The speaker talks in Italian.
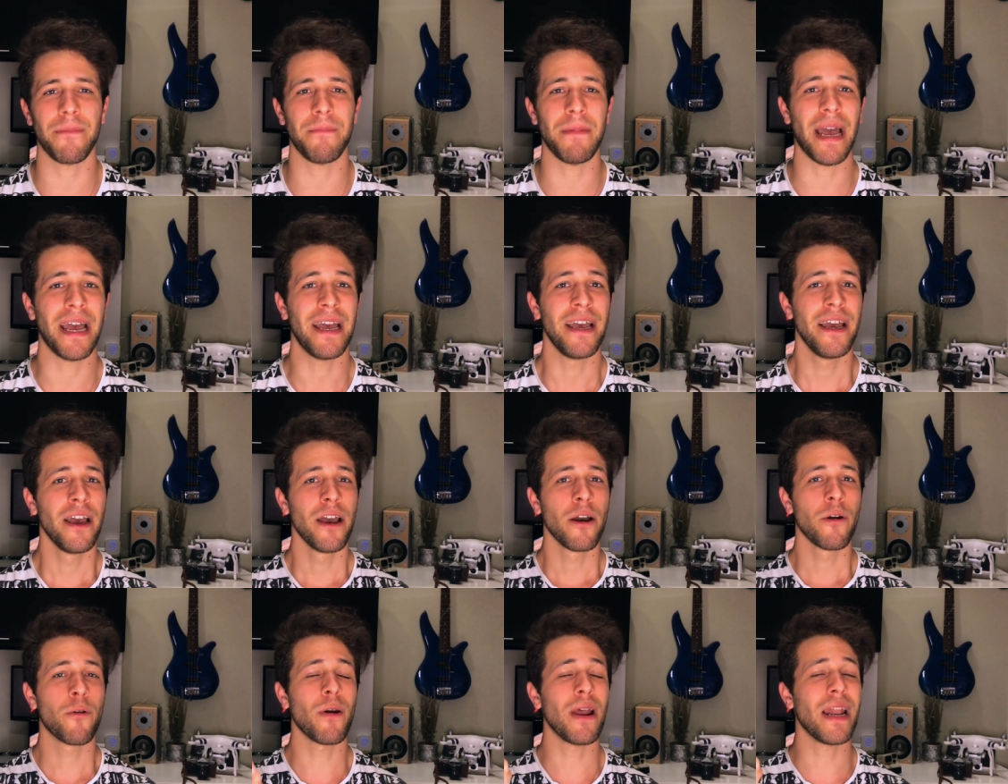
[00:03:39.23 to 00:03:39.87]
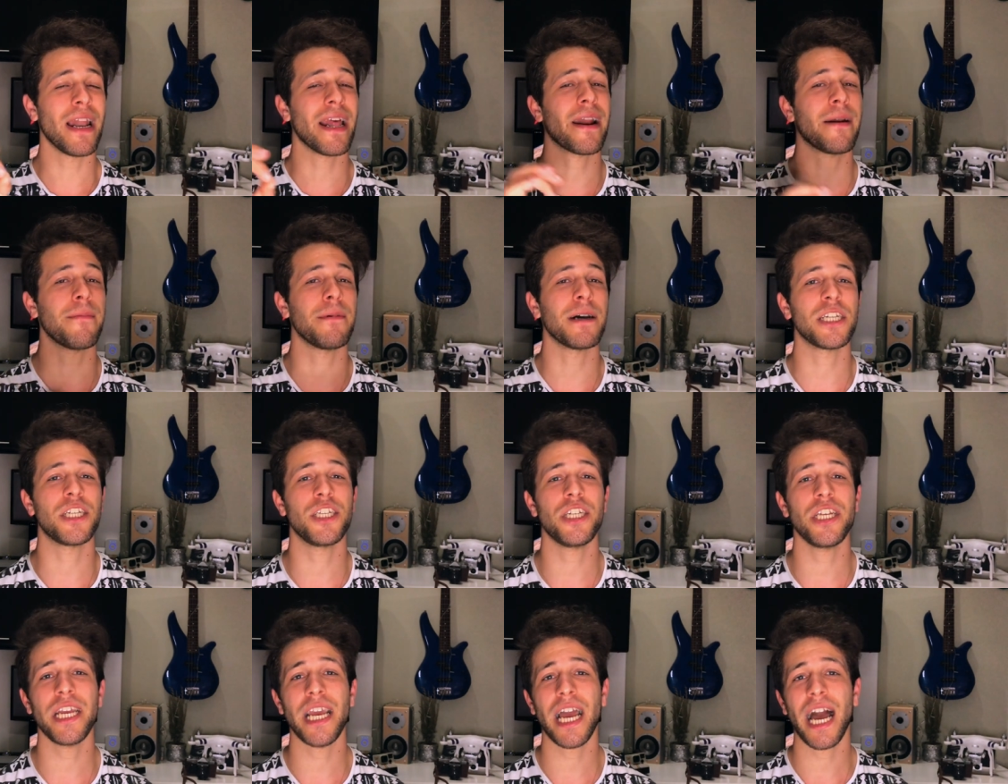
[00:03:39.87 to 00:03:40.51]
Beh, quella era
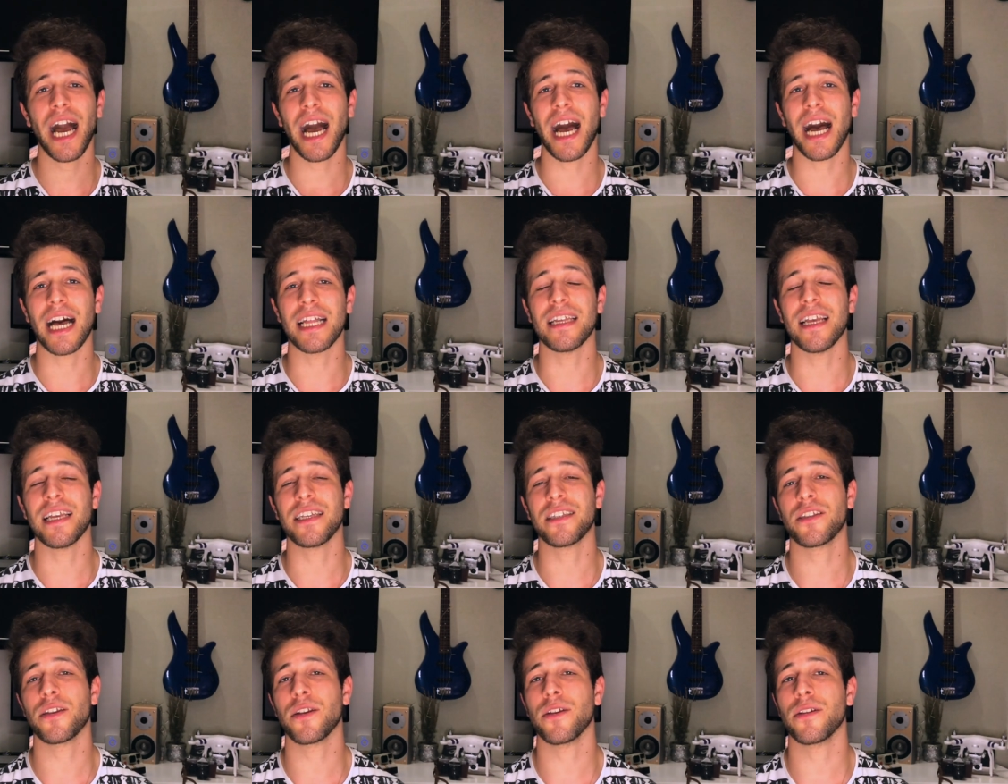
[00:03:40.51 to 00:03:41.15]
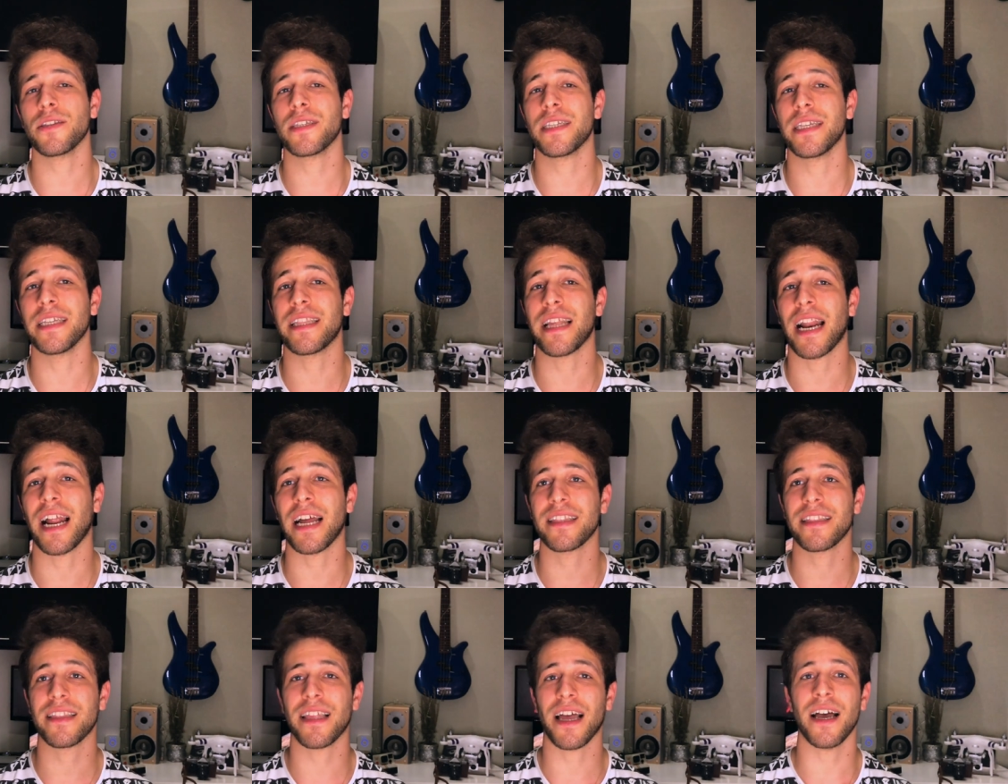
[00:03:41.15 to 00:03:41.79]
magia, adesso si
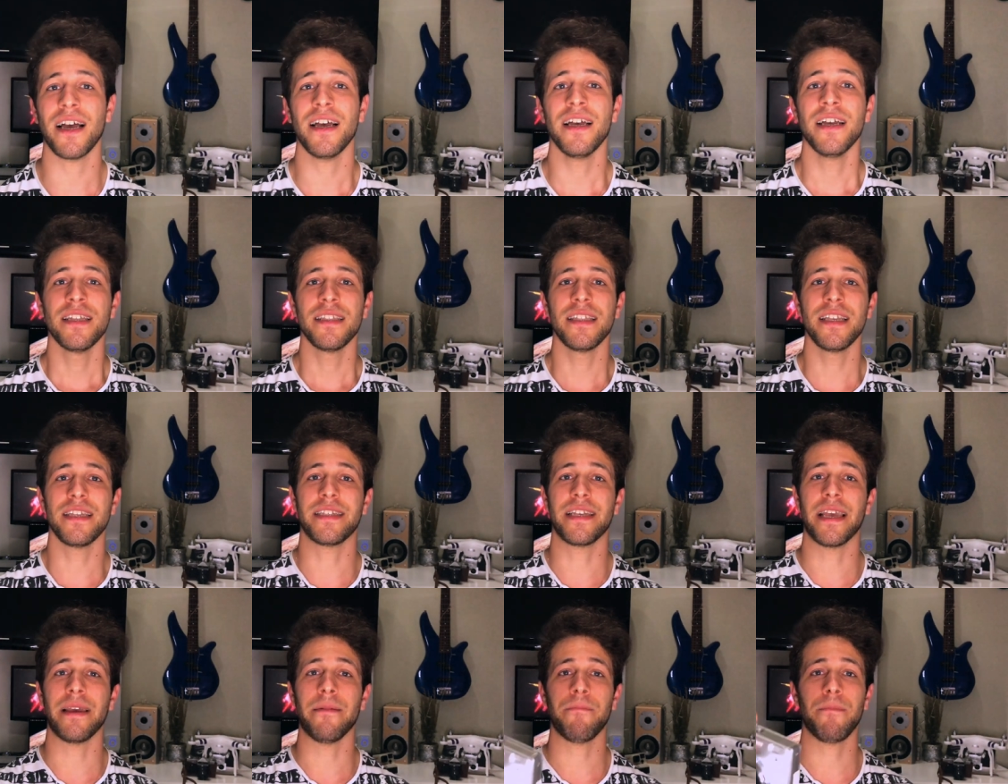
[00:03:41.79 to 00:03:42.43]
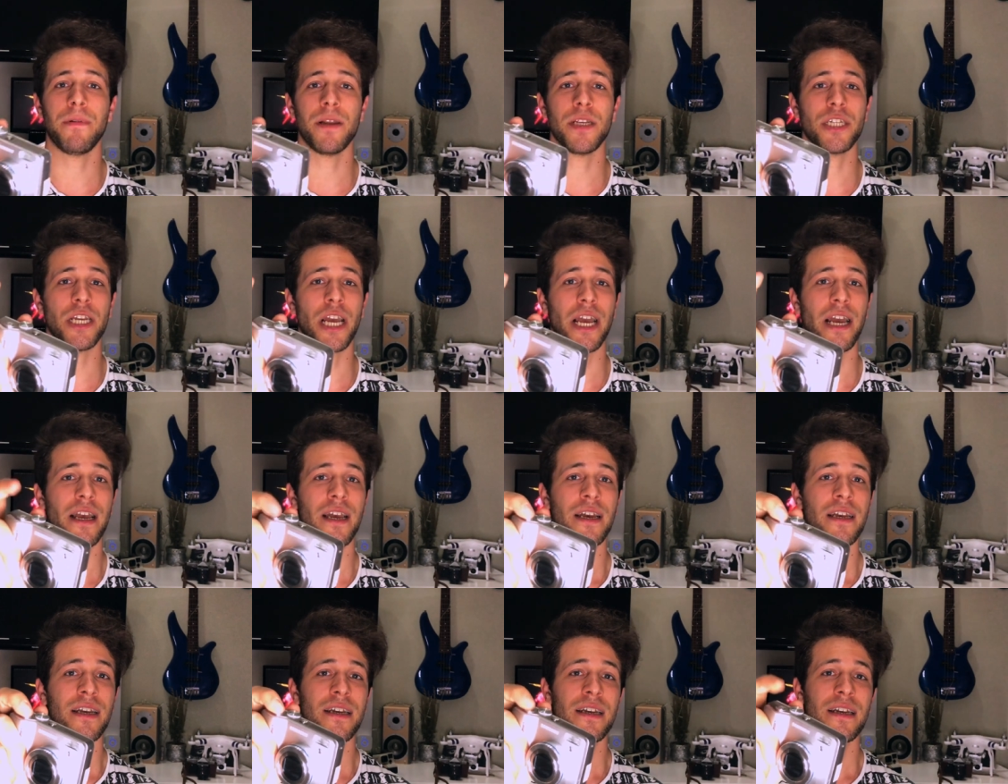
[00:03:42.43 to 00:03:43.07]
tratta di
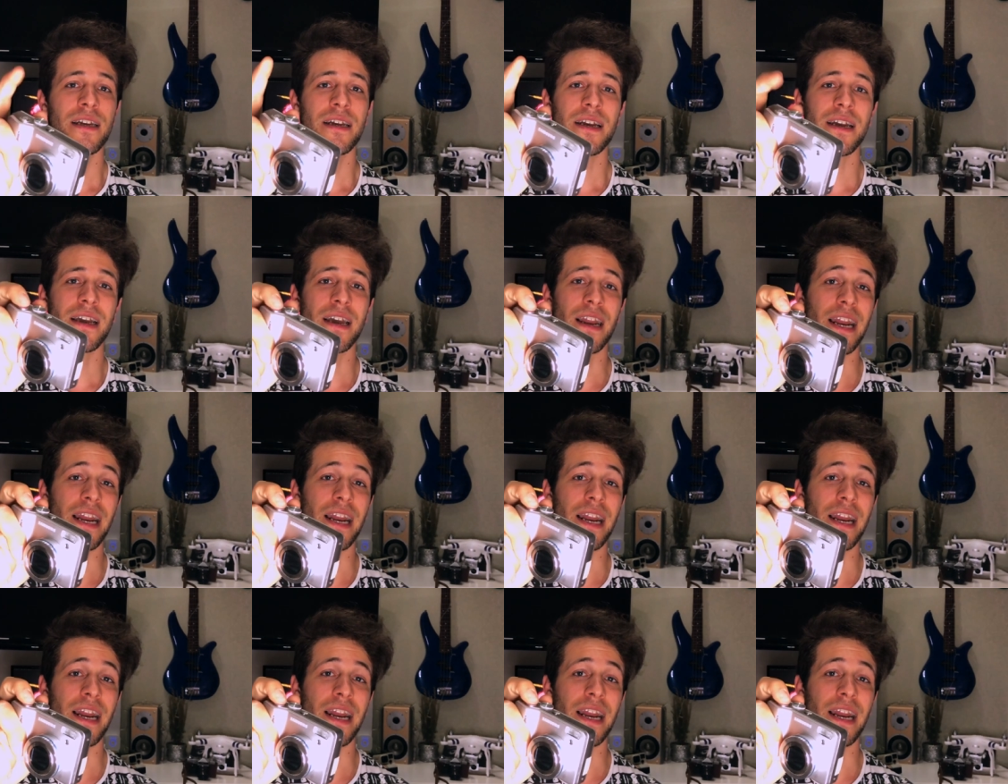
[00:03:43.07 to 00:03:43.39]
semplice